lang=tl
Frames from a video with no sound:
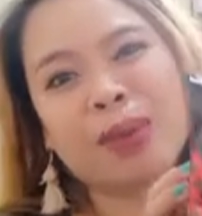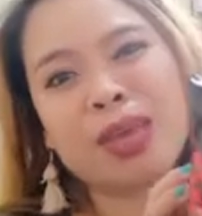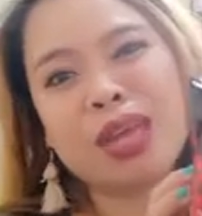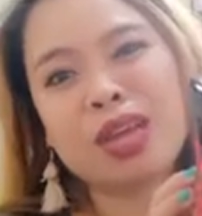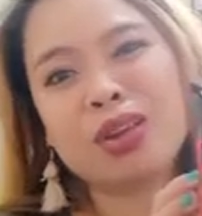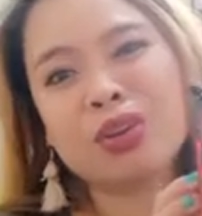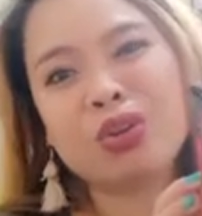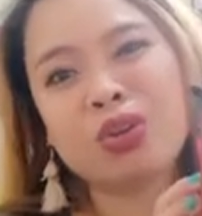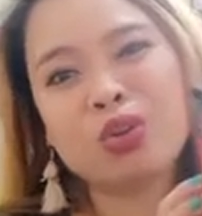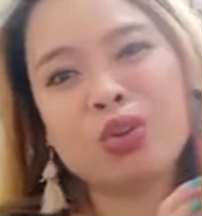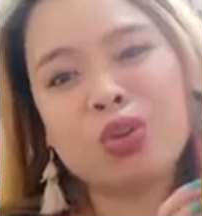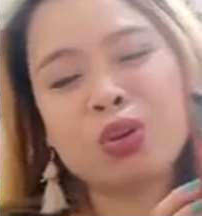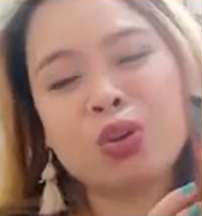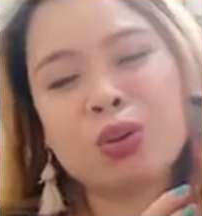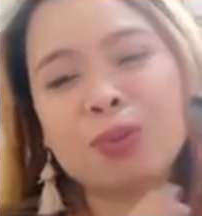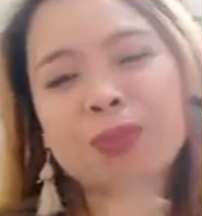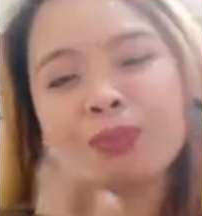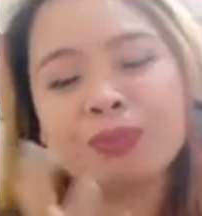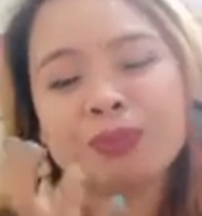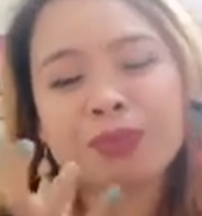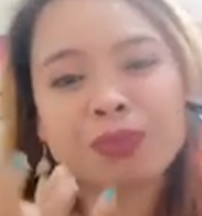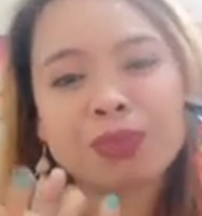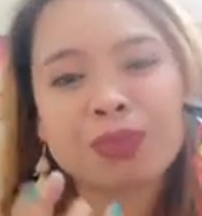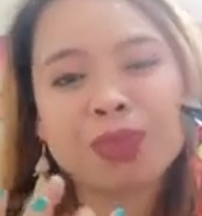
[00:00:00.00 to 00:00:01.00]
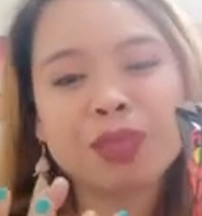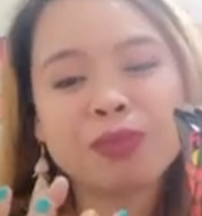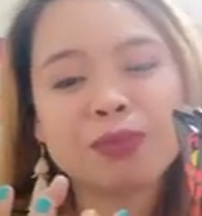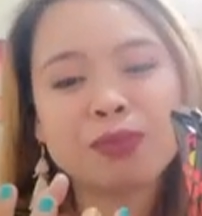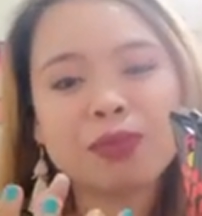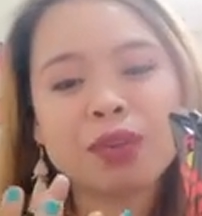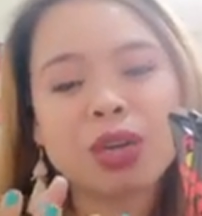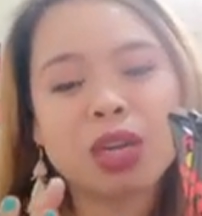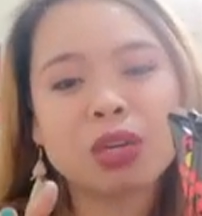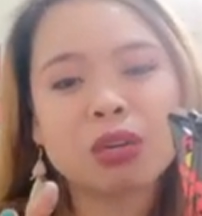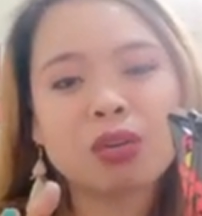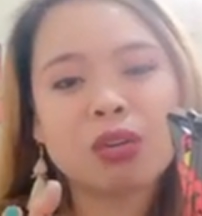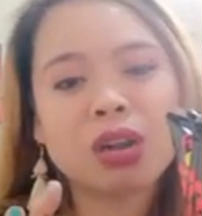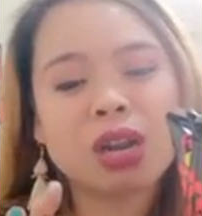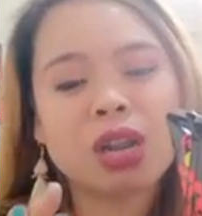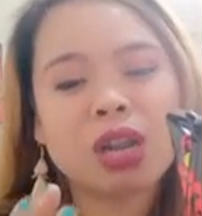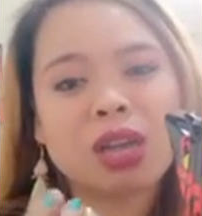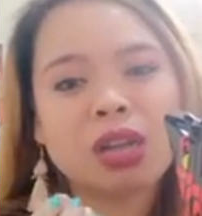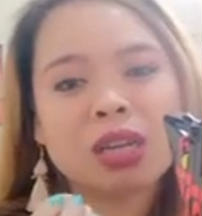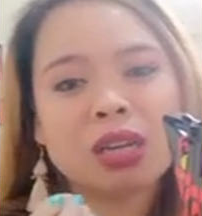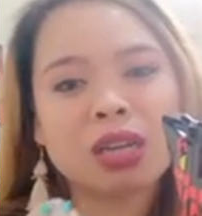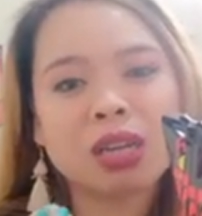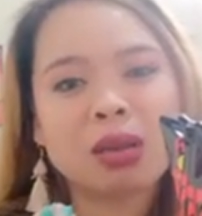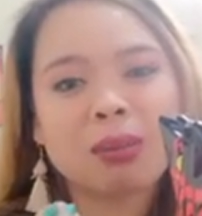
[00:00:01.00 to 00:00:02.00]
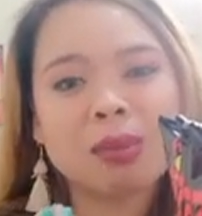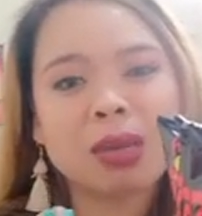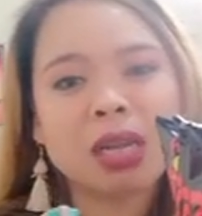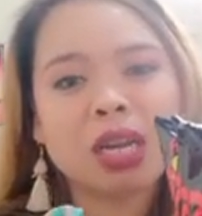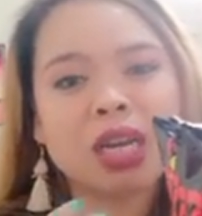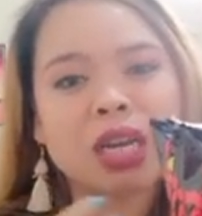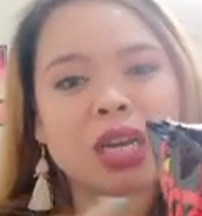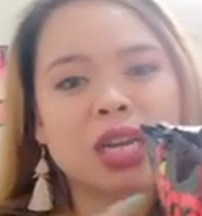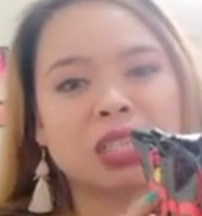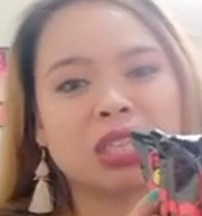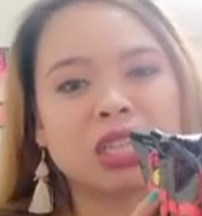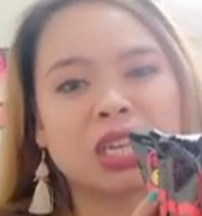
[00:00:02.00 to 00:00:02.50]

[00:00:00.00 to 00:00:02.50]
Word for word: Pero ano lang, gamay lang,